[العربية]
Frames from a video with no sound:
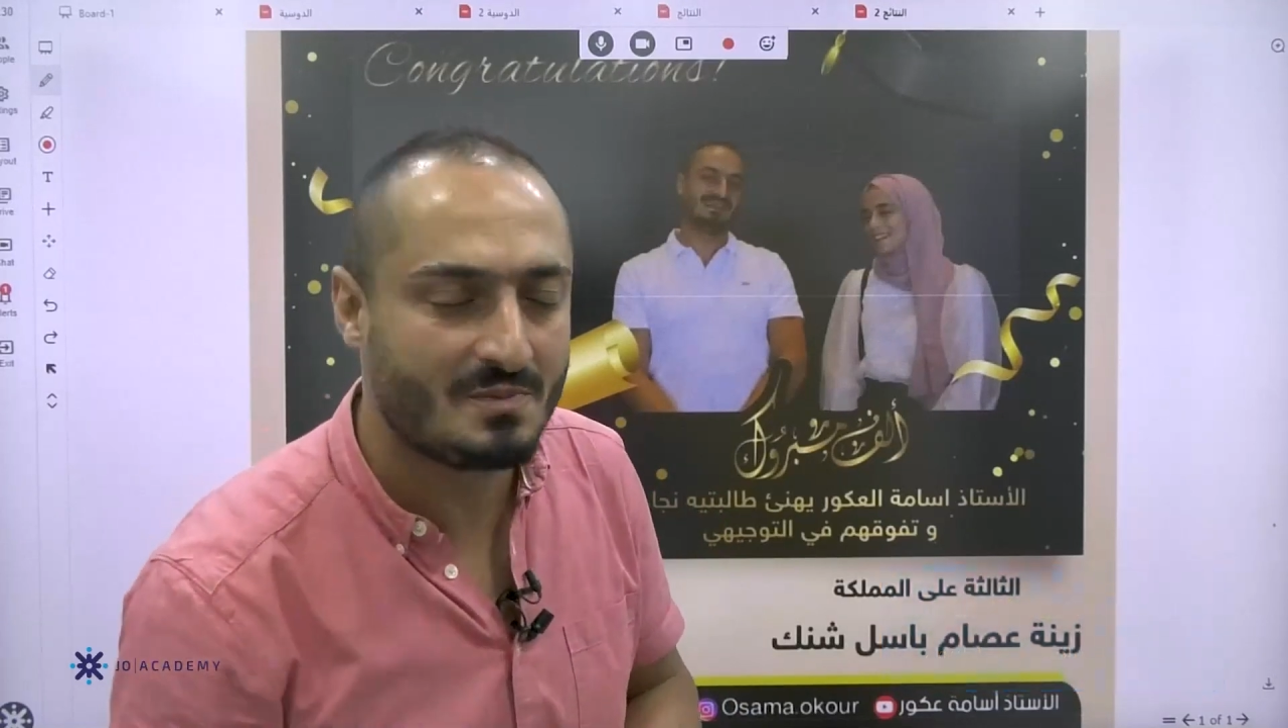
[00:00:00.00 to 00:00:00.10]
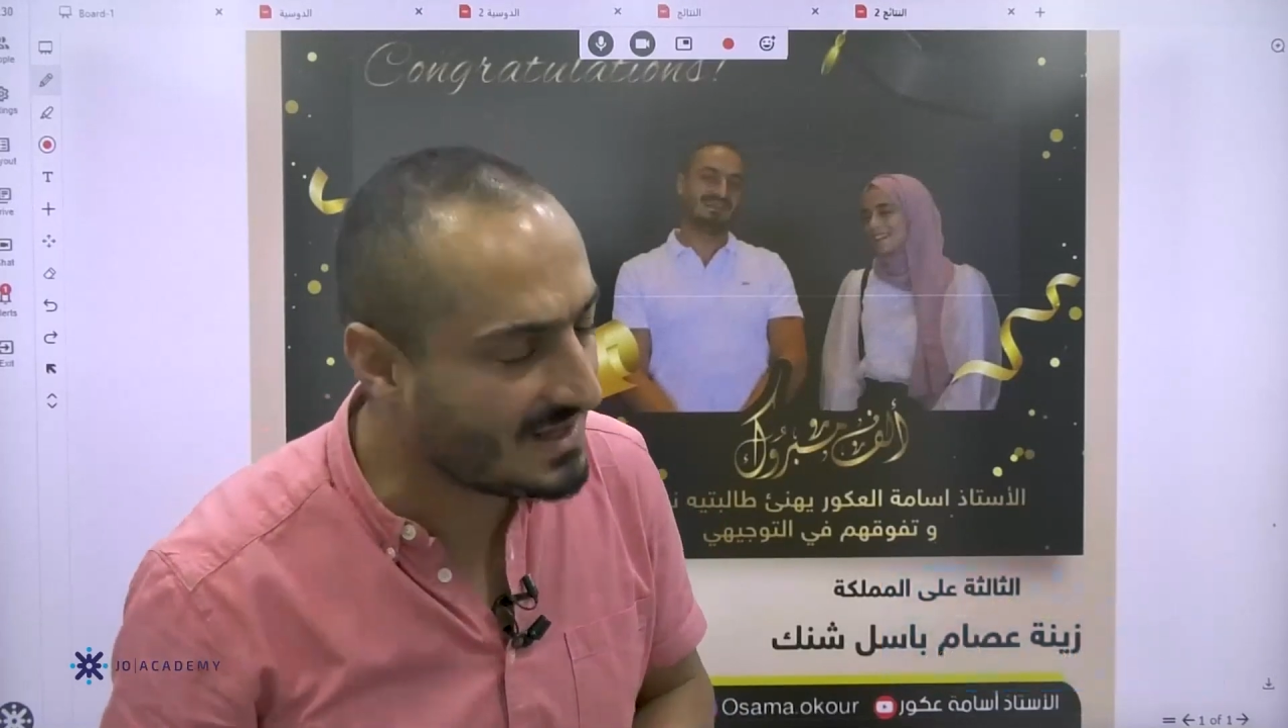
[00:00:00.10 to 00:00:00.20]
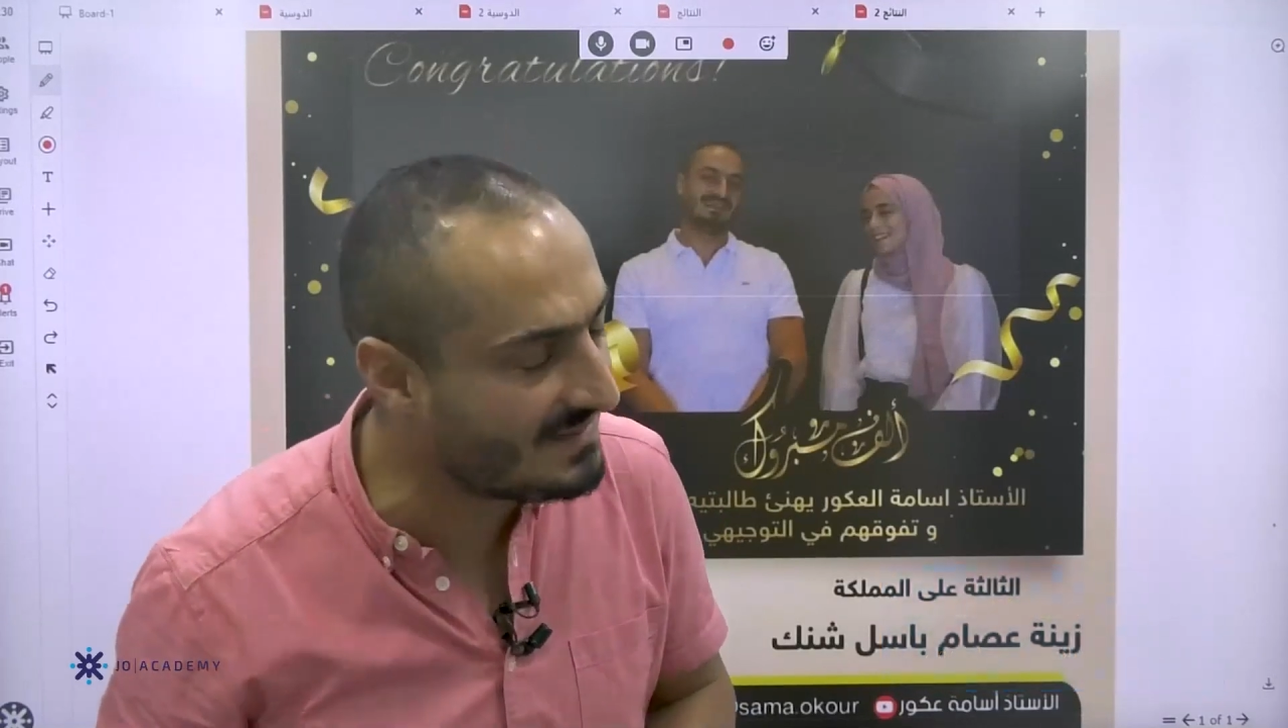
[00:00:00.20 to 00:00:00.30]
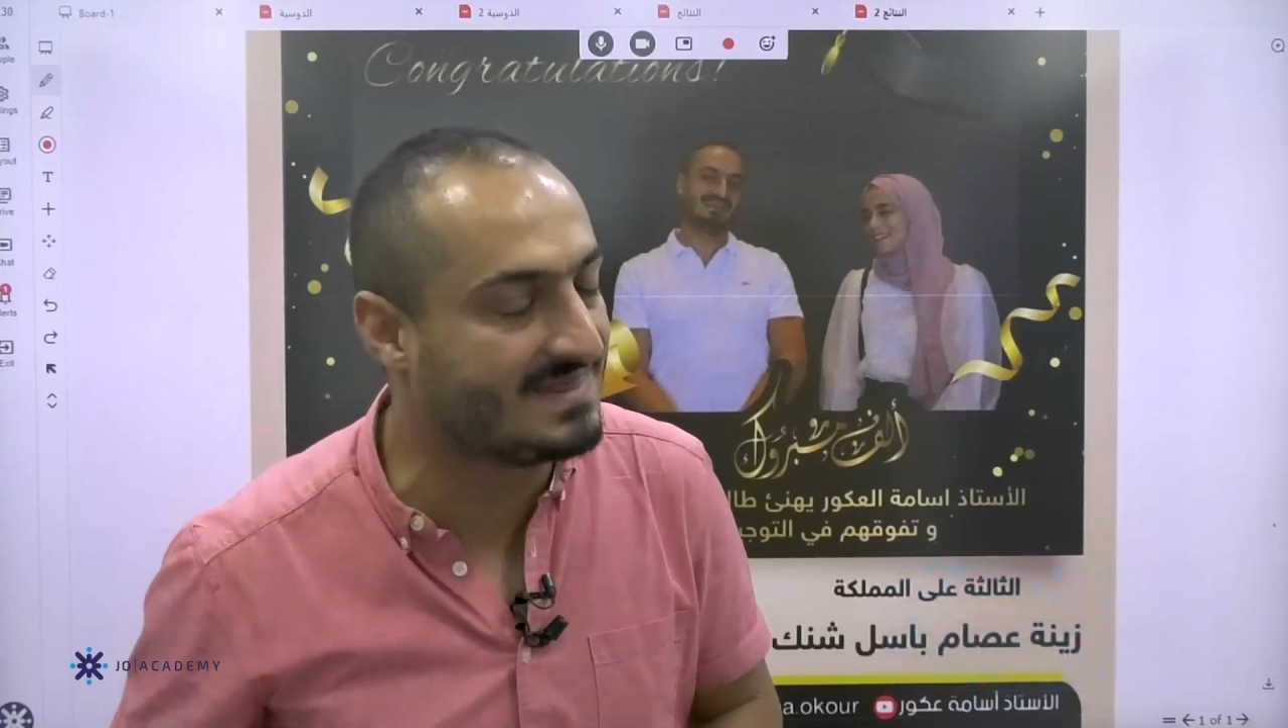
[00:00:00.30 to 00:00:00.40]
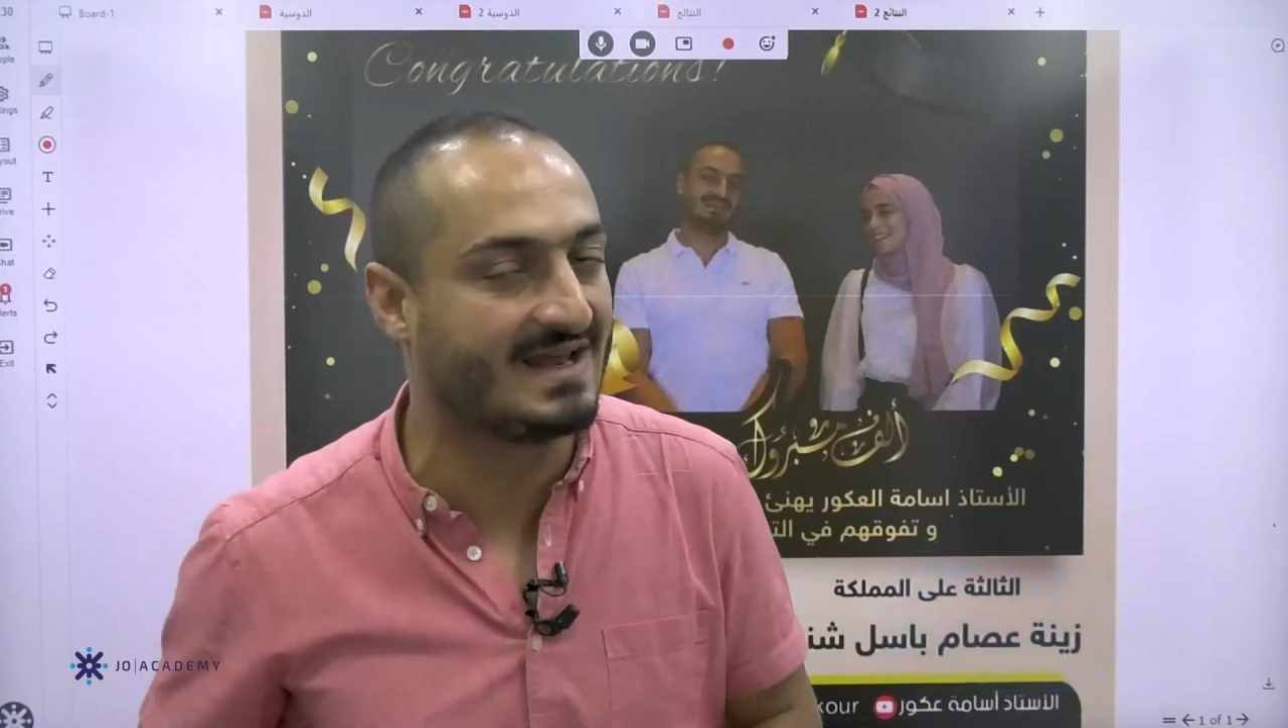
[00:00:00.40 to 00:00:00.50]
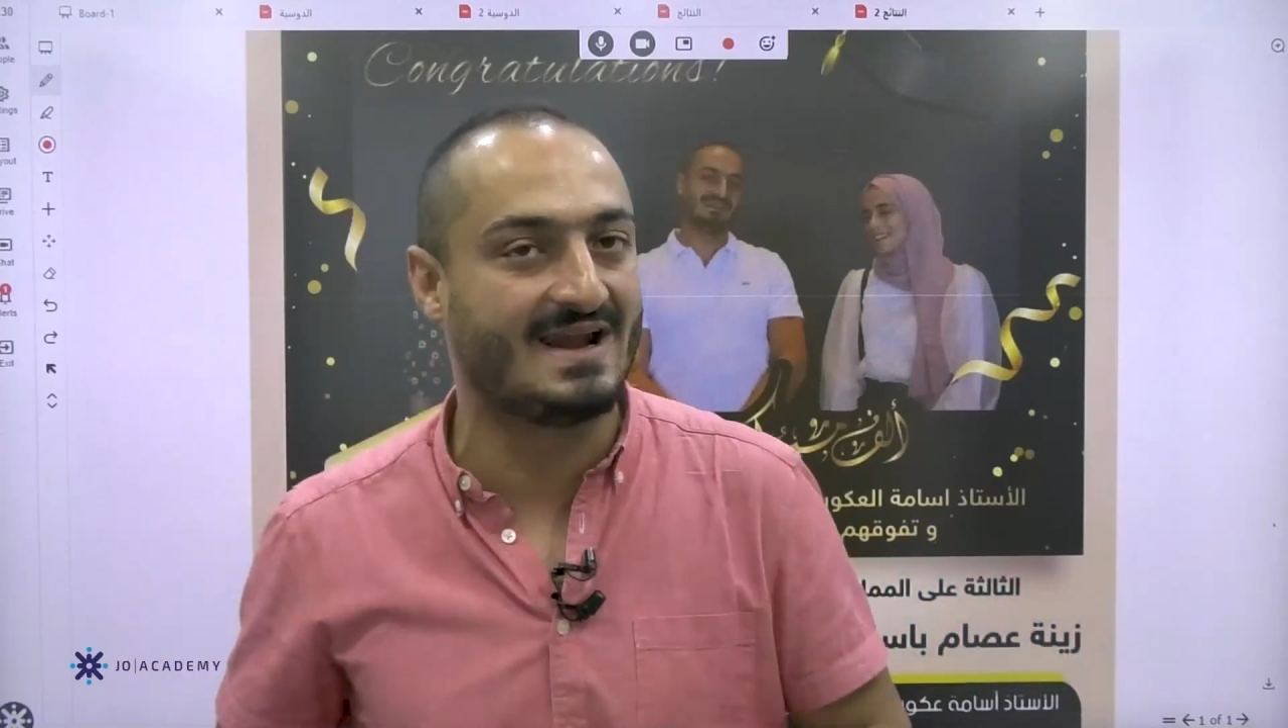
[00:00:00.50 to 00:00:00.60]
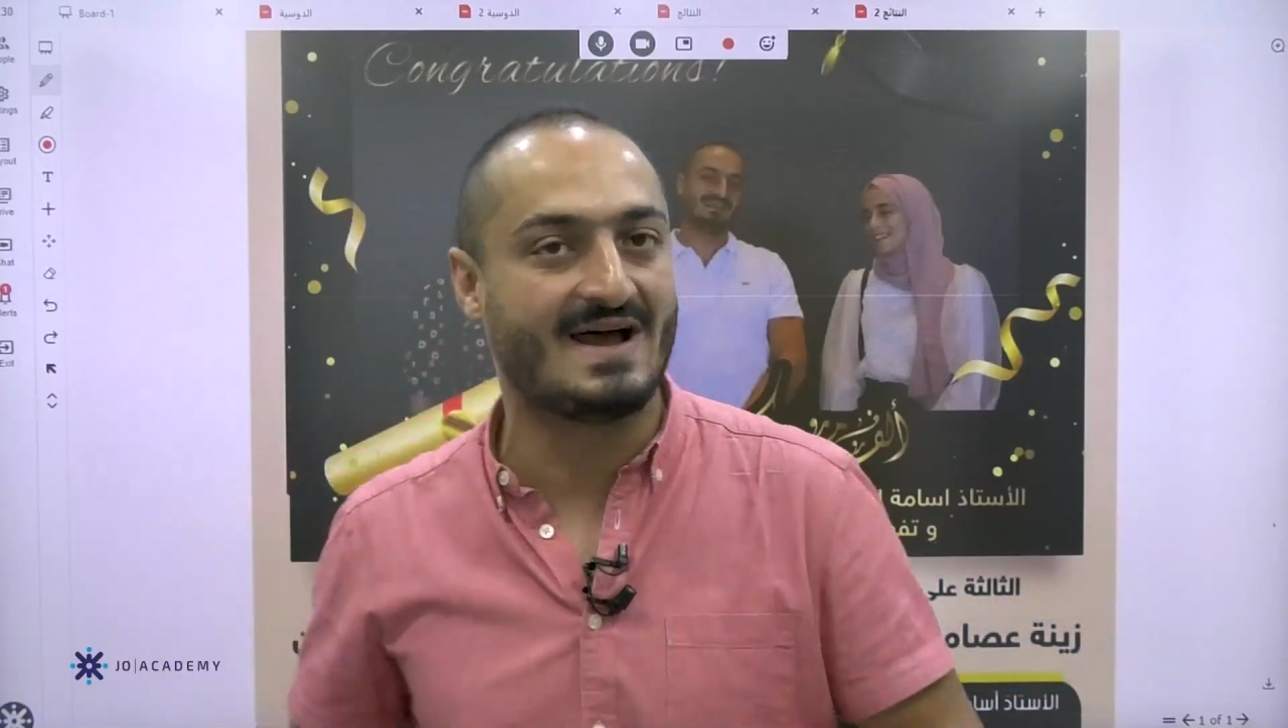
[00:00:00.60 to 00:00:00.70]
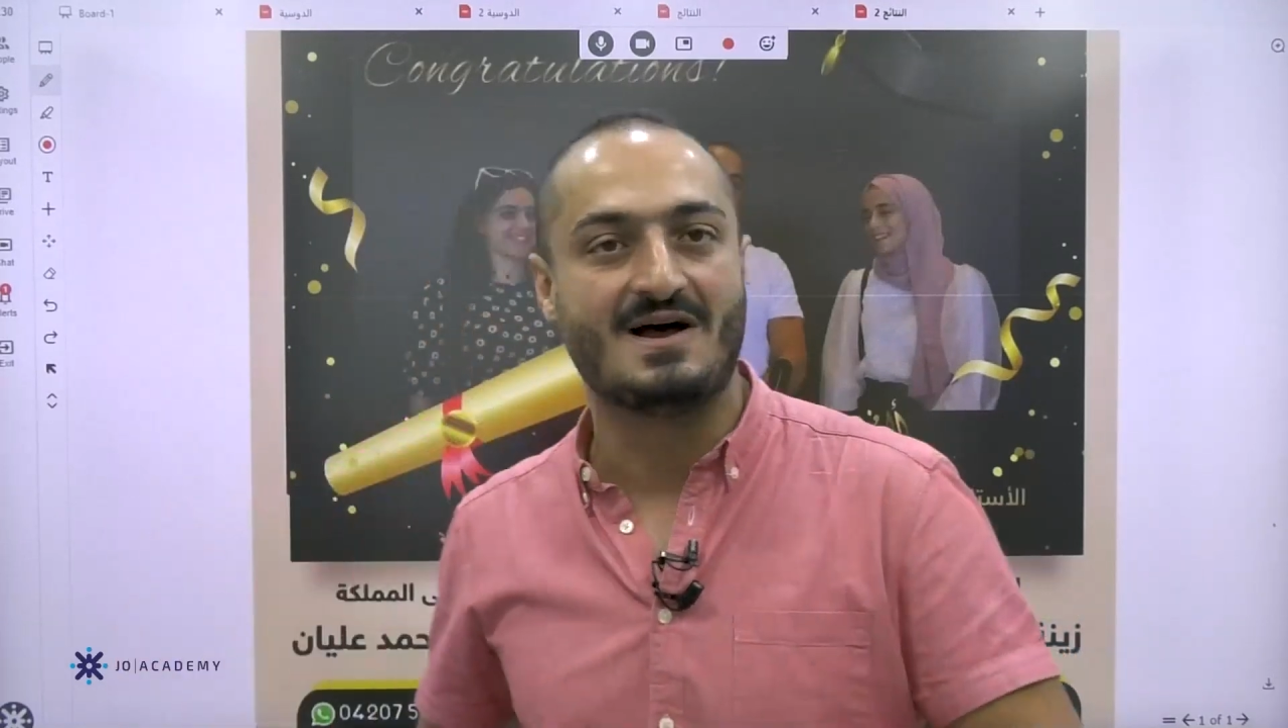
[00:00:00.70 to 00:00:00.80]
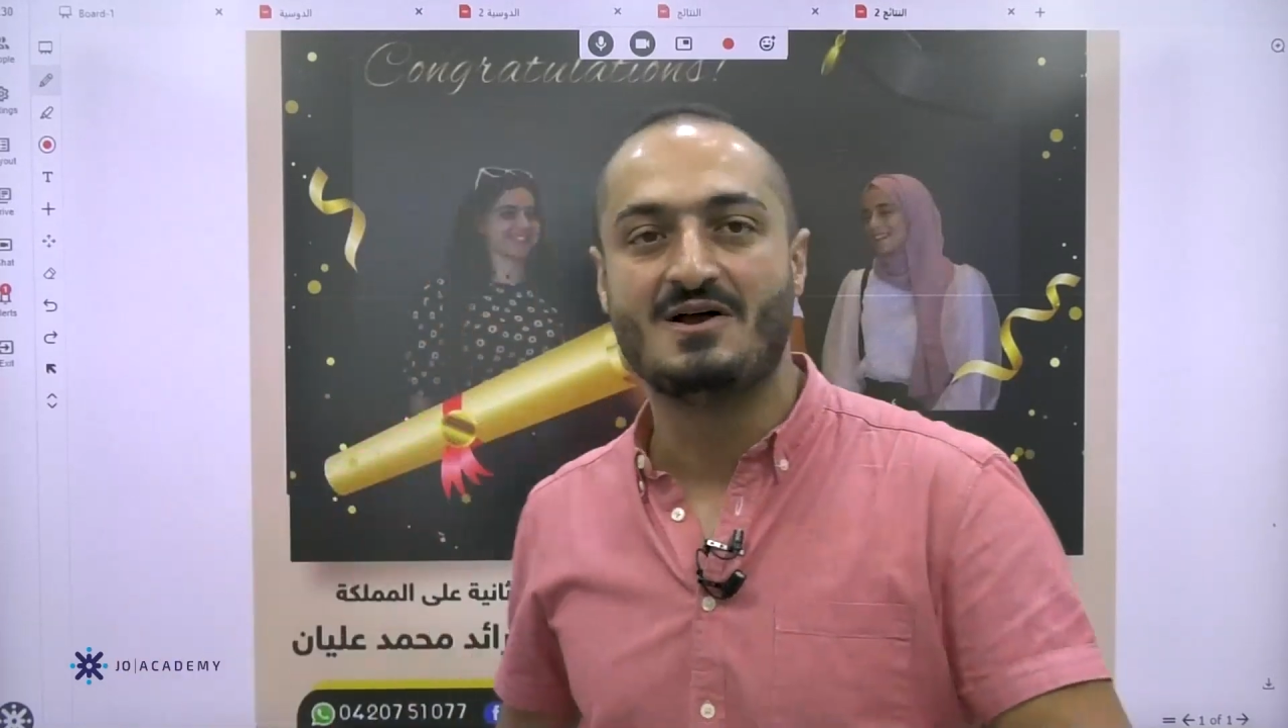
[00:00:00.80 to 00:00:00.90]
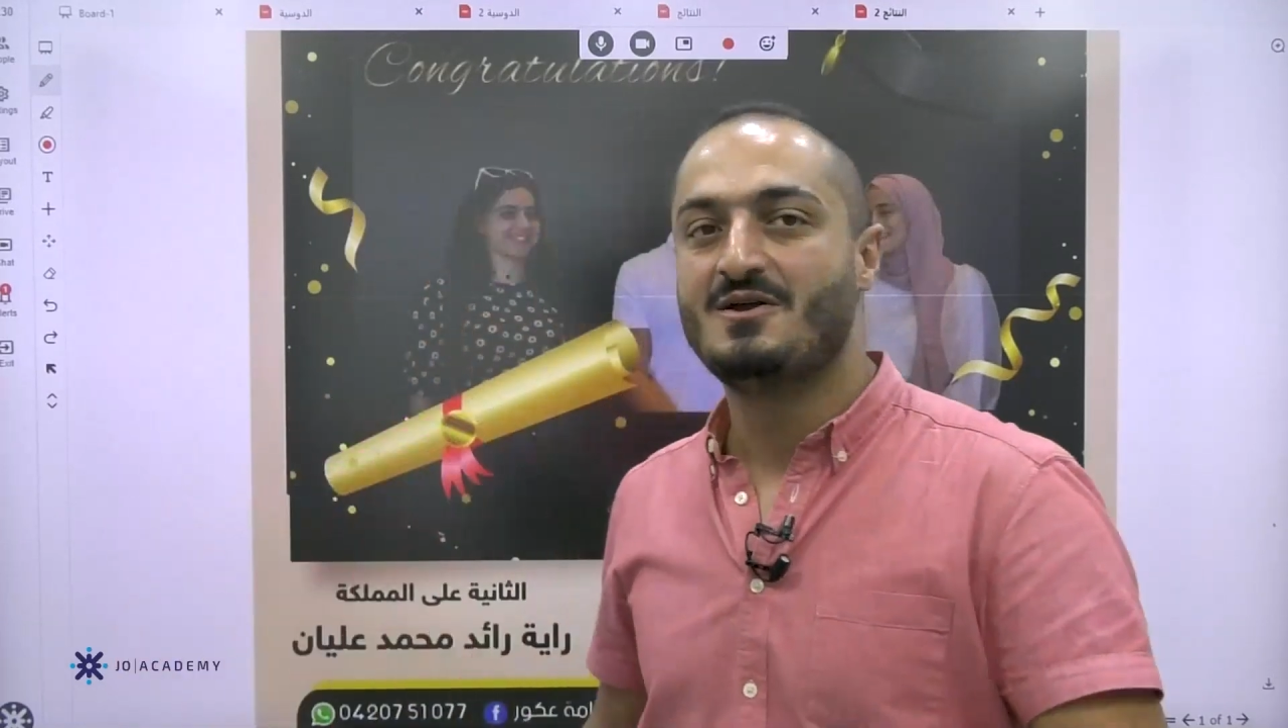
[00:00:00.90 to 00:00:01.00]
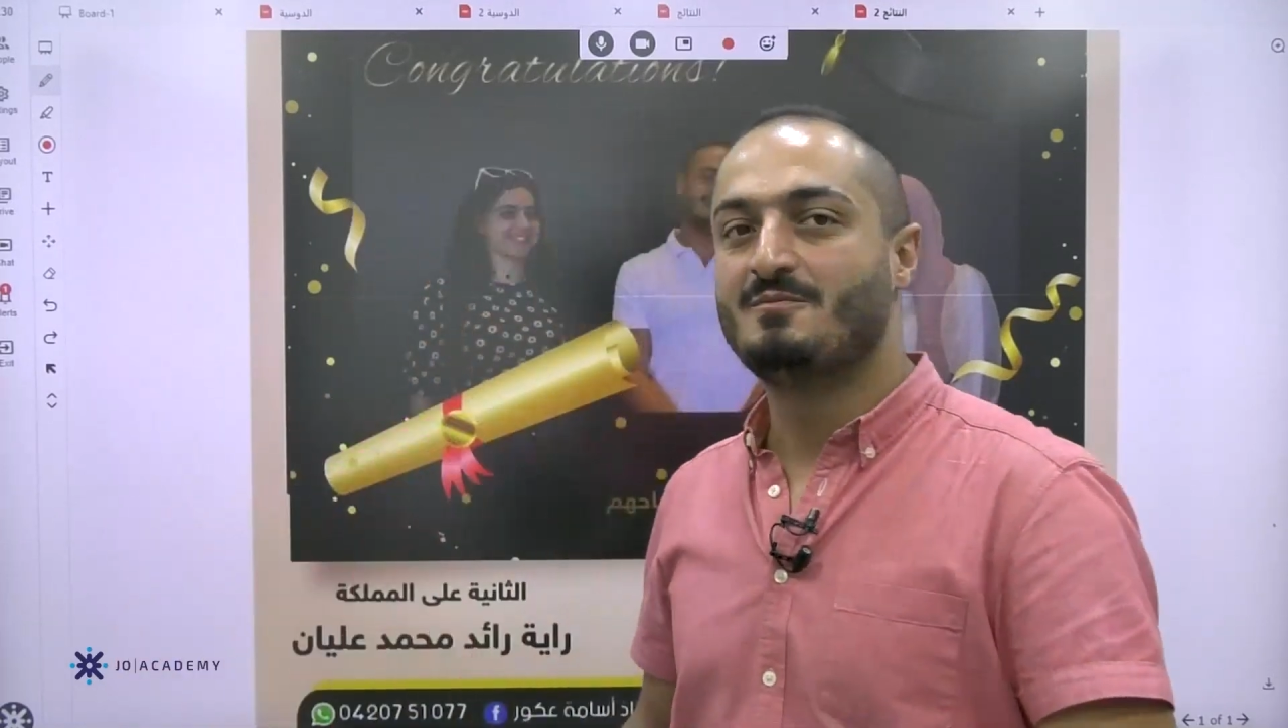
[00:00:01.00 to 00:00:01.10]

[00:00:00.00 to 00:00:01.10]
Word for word: باذن الله